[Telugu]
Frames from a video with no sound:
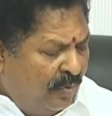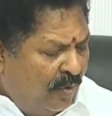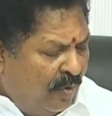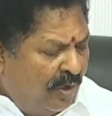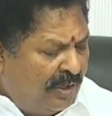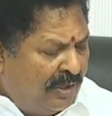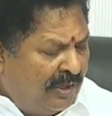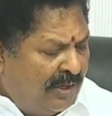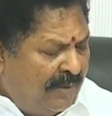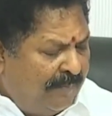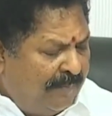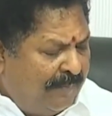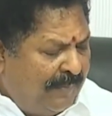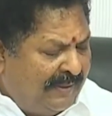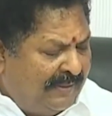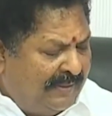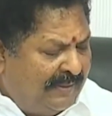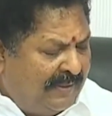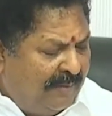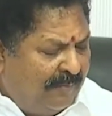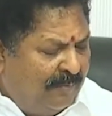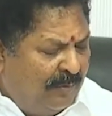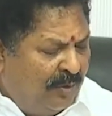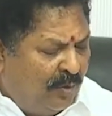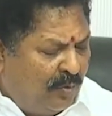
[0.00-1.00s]
నూట
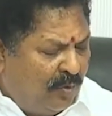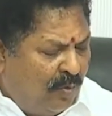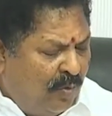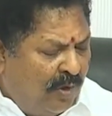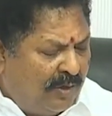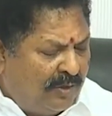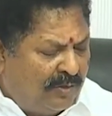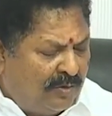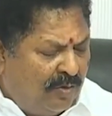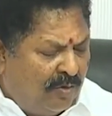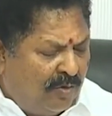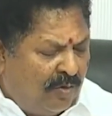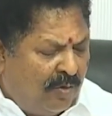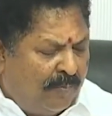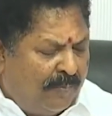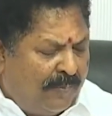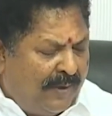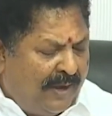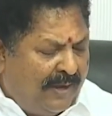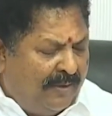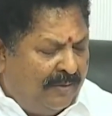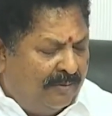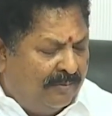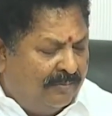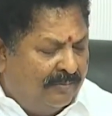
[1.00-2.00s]
పద్దెనిమిది కోట్ల
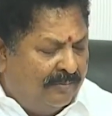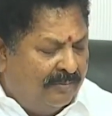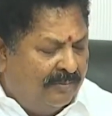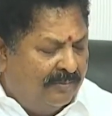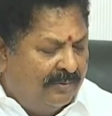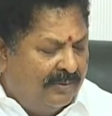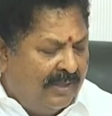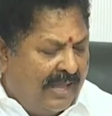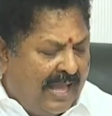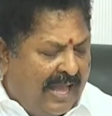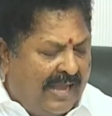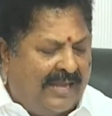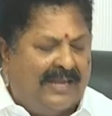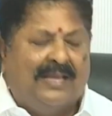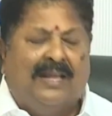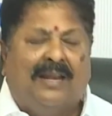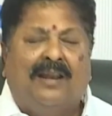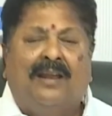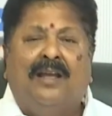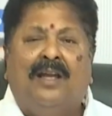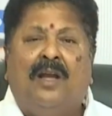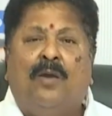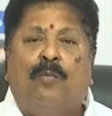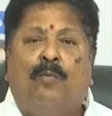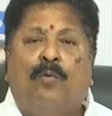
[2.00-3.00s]
రూపాయలు
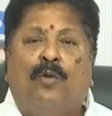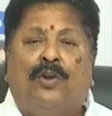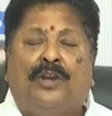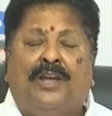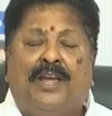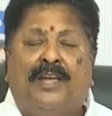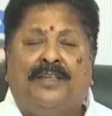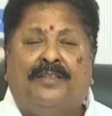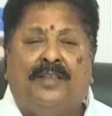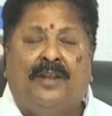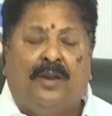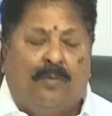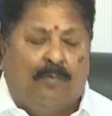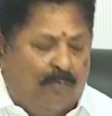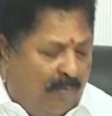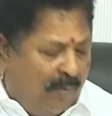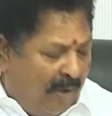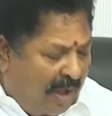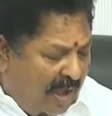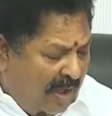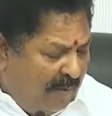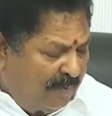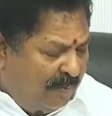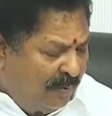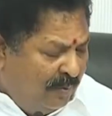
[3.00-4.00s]
అక్రంగా చేసిన
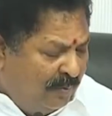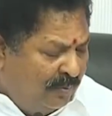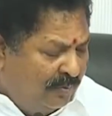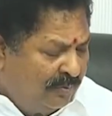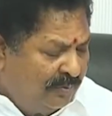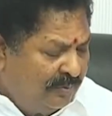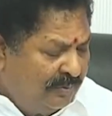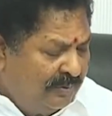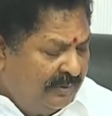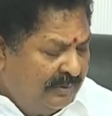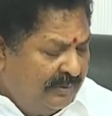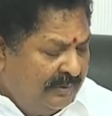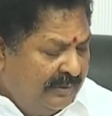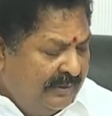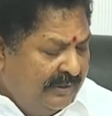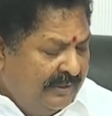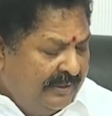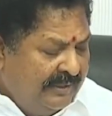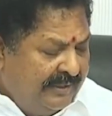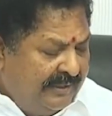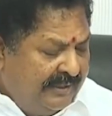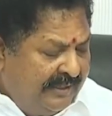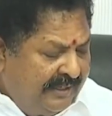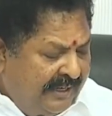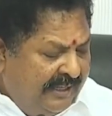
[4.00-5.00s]
బాబు
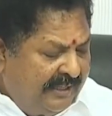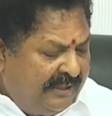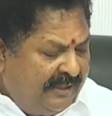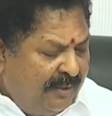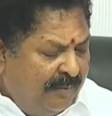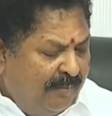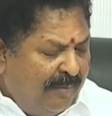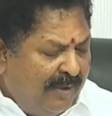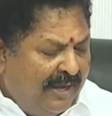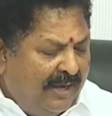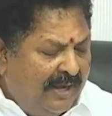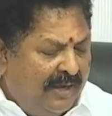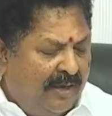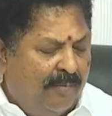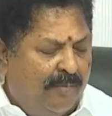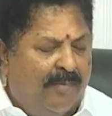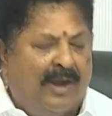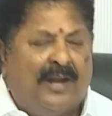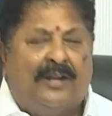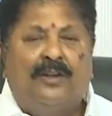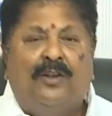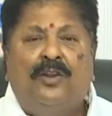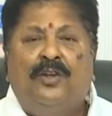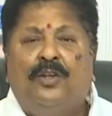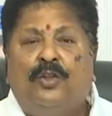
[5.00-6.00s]
నీతి మాలిన
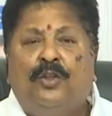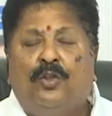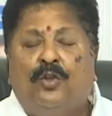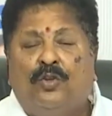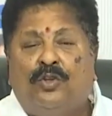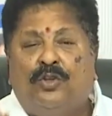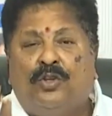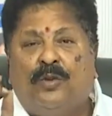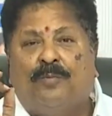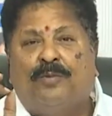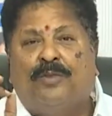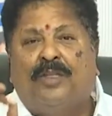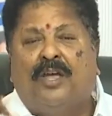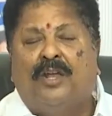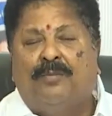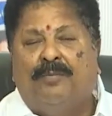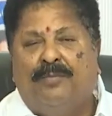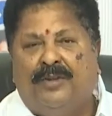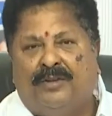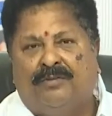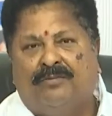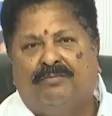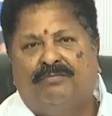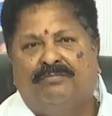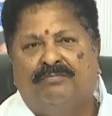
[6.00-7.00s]
మాటలు ఎందుకు చెప్తారు
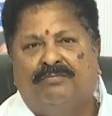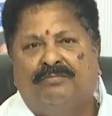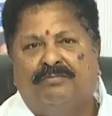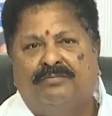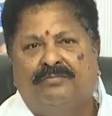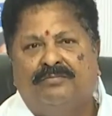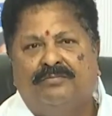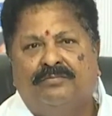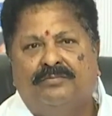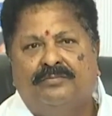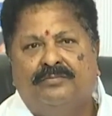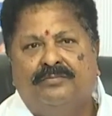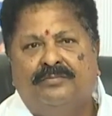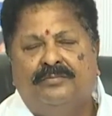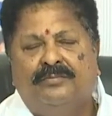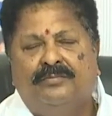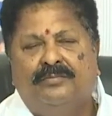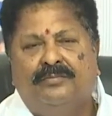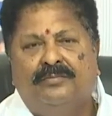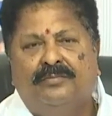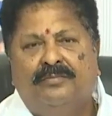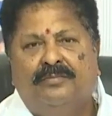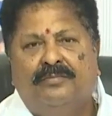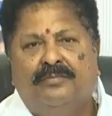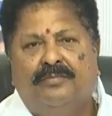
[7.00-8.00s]
మీరు
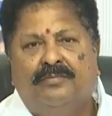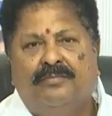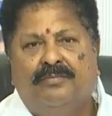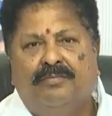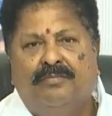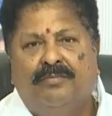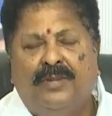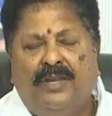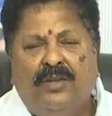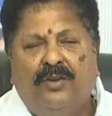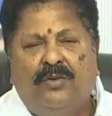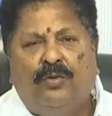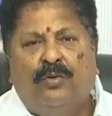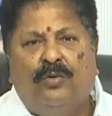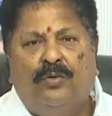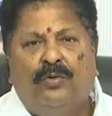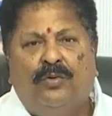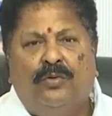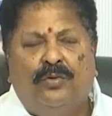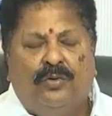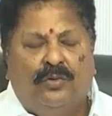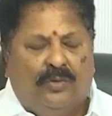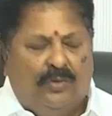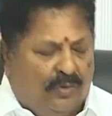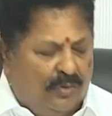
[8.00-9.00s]
మీరు
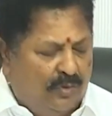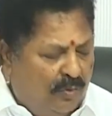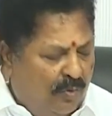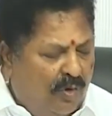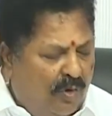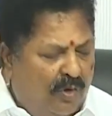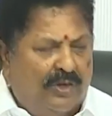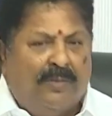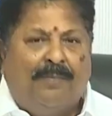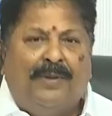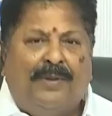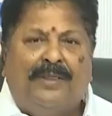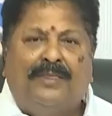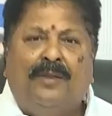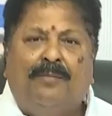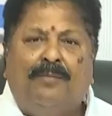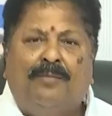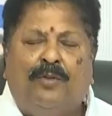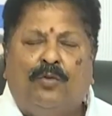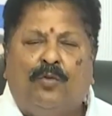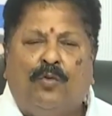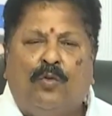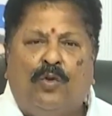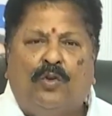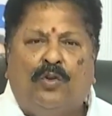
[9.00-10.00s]
నూట
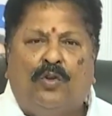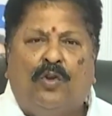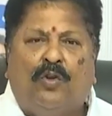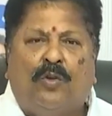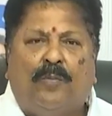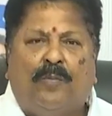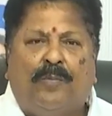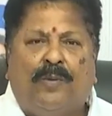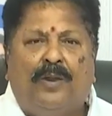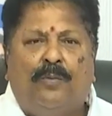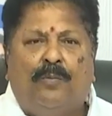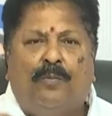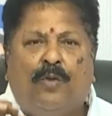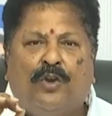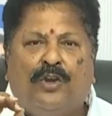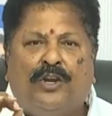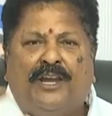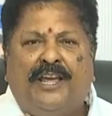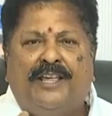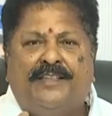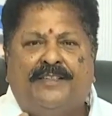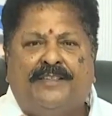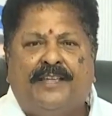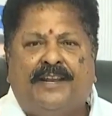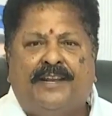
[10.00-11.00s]
పద్దెనిమిది కోట్ల రూపాయలు
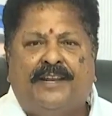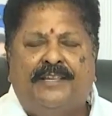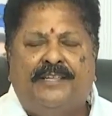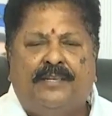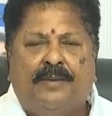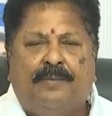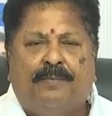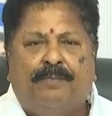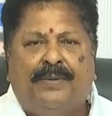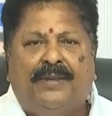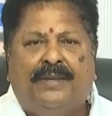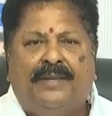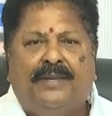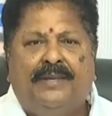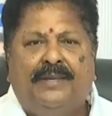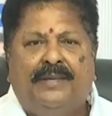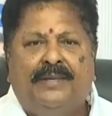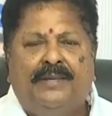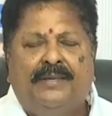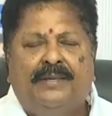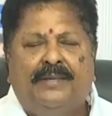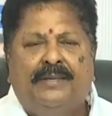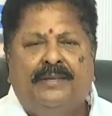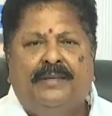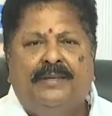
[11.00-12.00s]
బొక్కేశారని చెప్పి
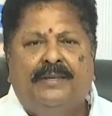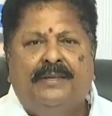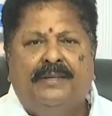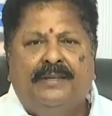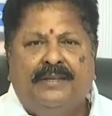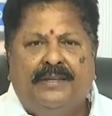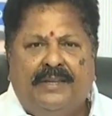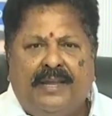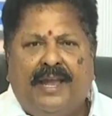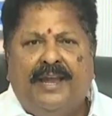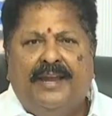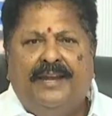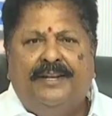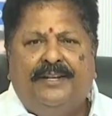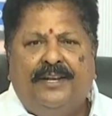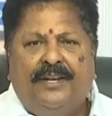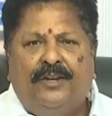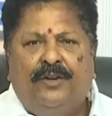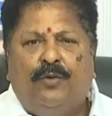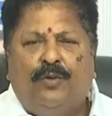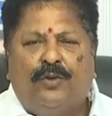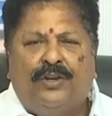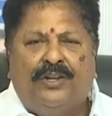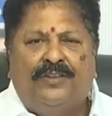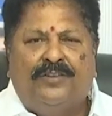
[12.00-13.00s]
ఈ ఐటీ
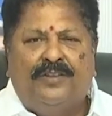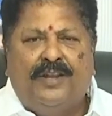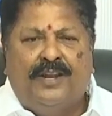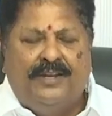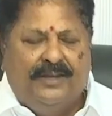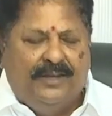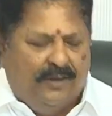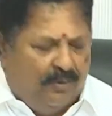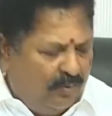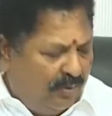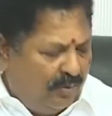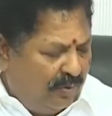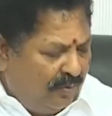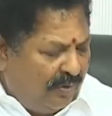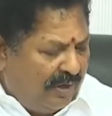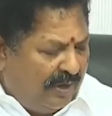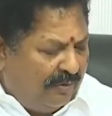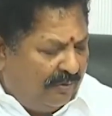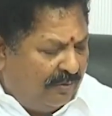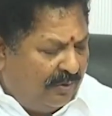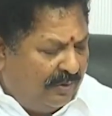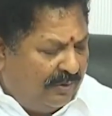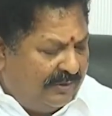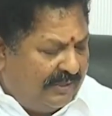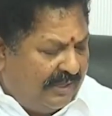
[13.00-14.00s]
నోటీసులు అన్నీ కూడా
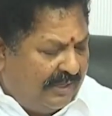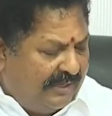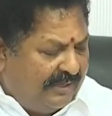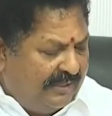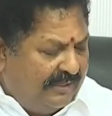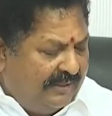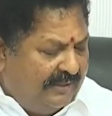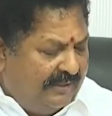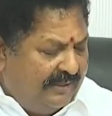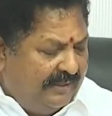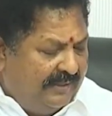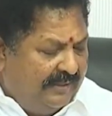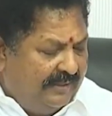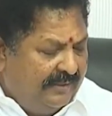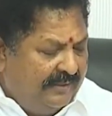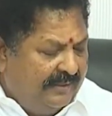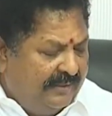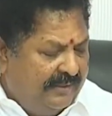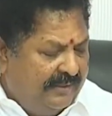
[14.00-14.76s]
వలటం జరిగింది